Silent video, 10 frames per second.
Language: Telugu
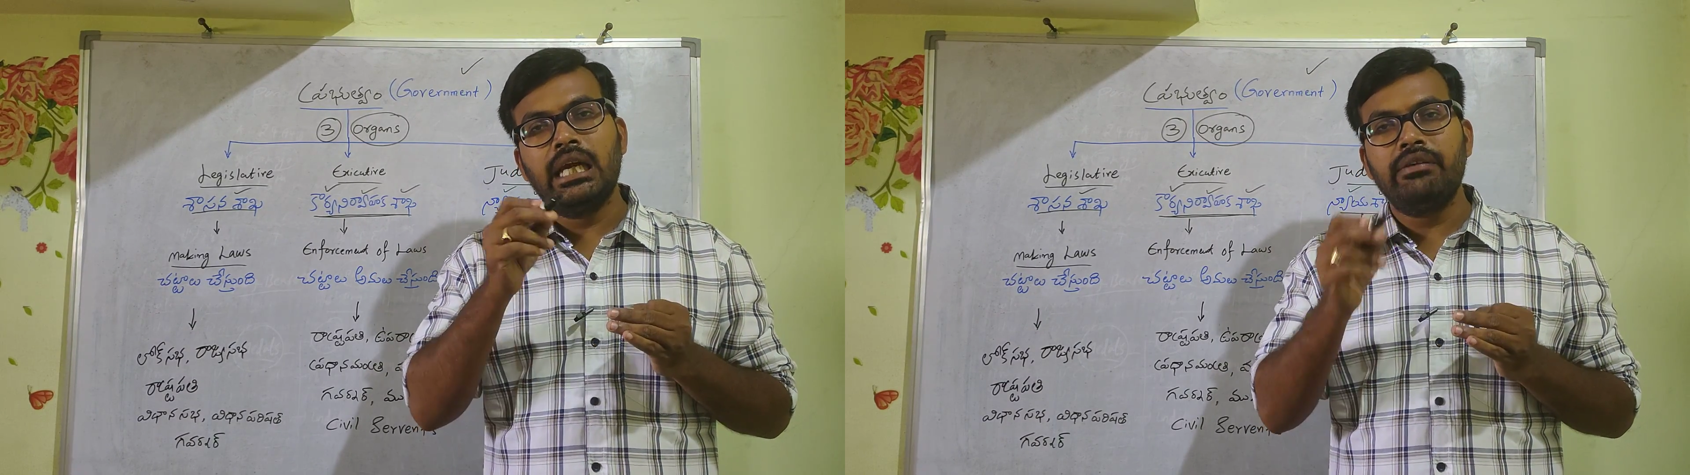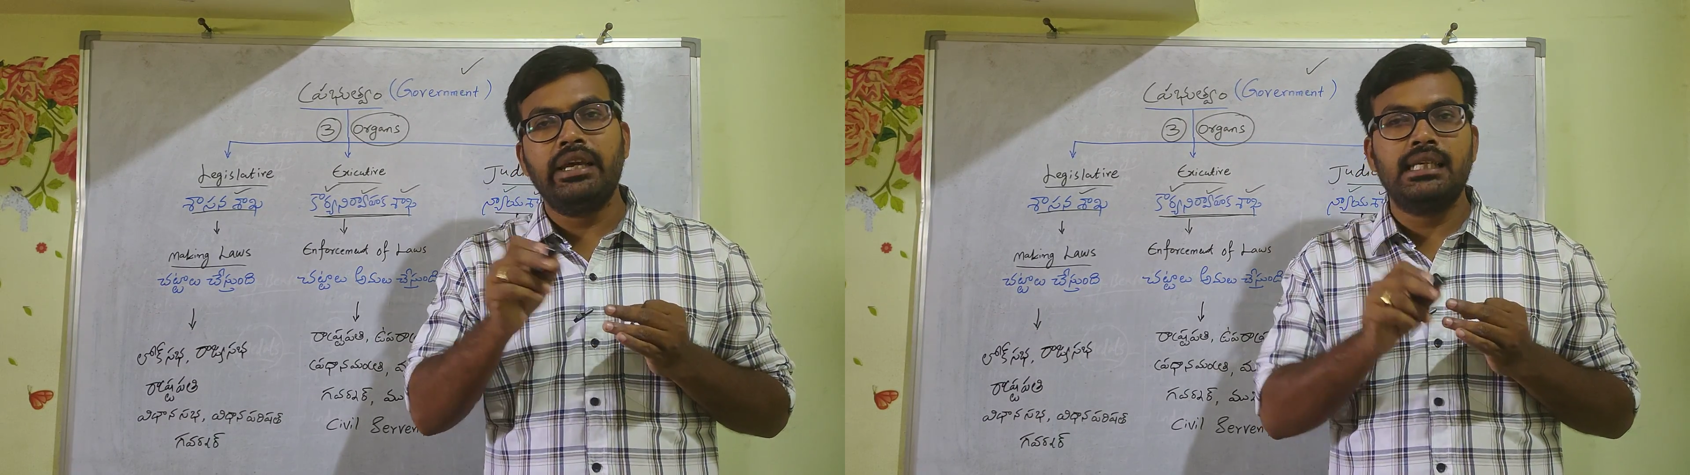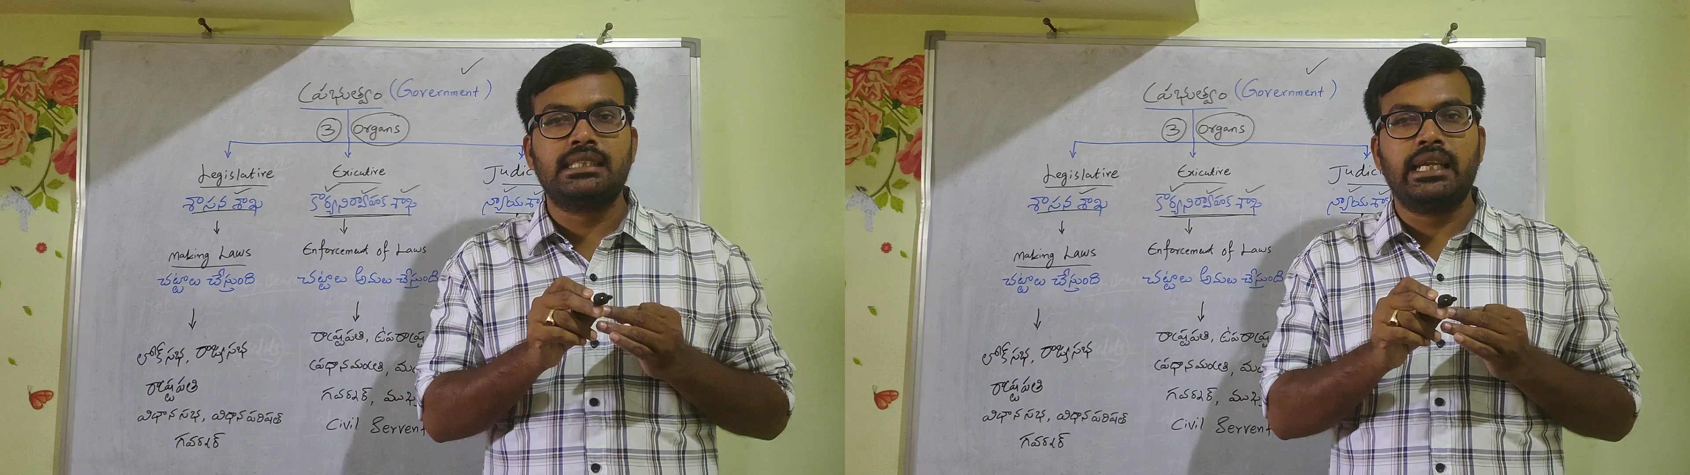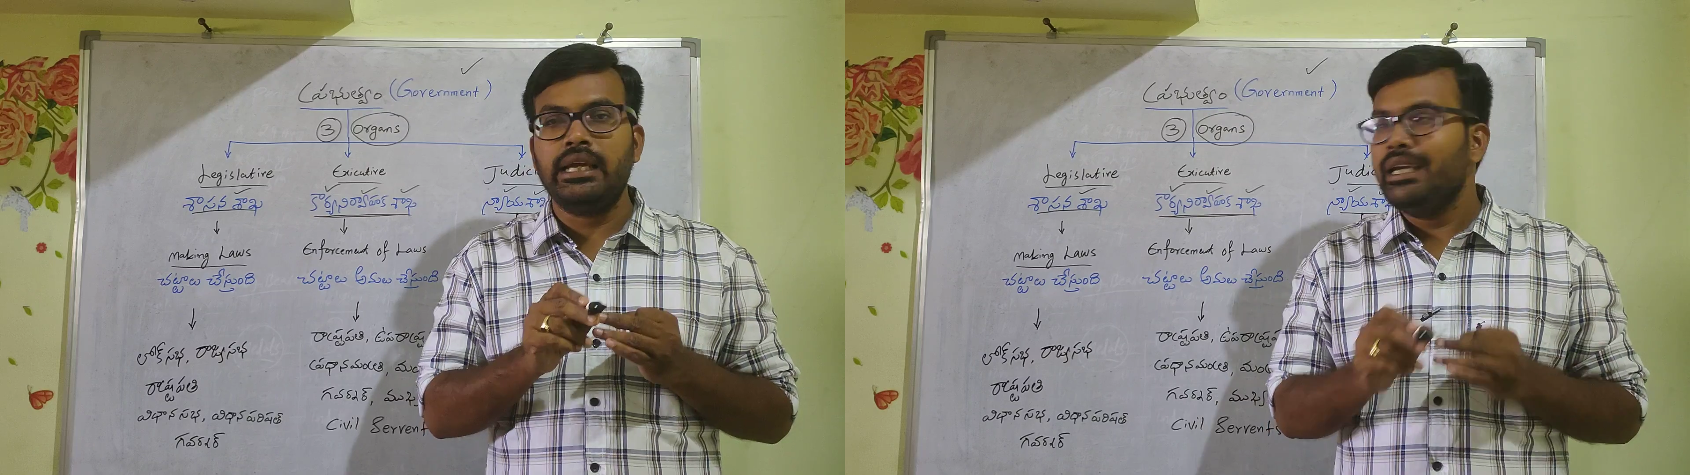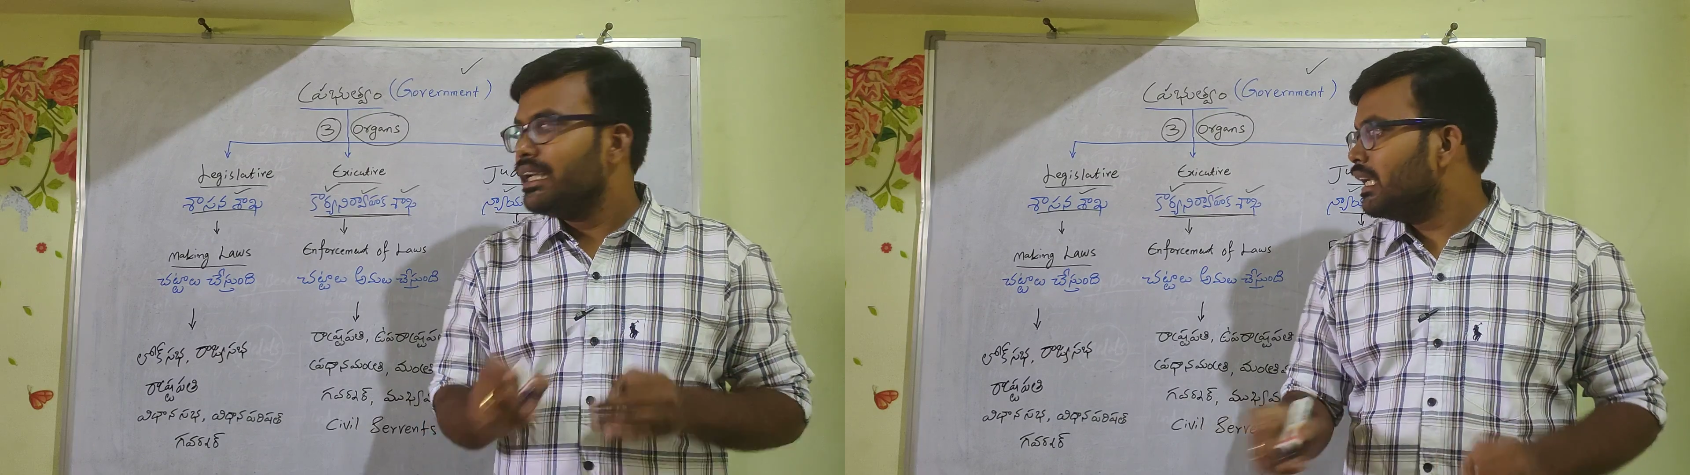ఏవైనా సరే
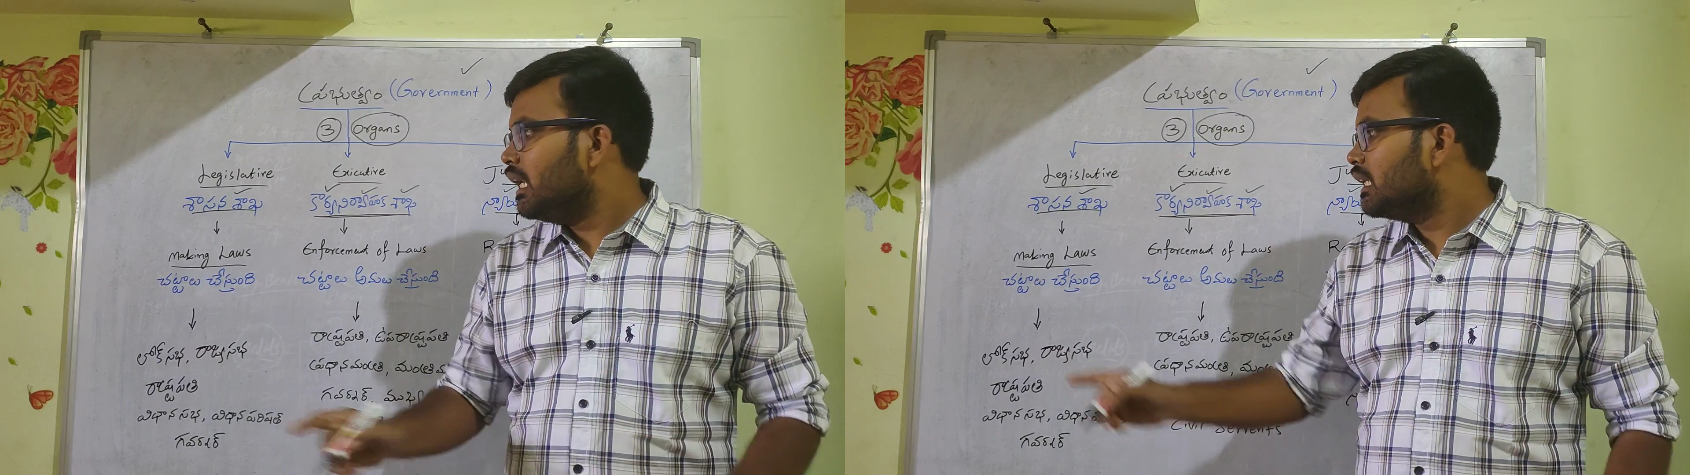ఈ